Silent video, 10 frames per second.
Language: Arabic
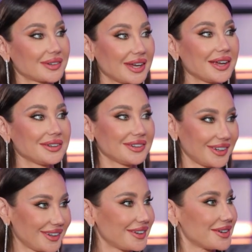كان
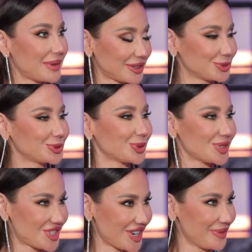مردوده
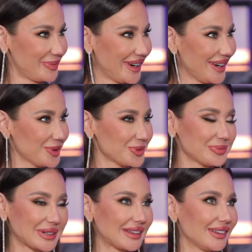ايجابي
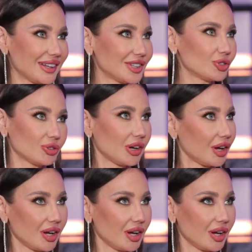ومثل انه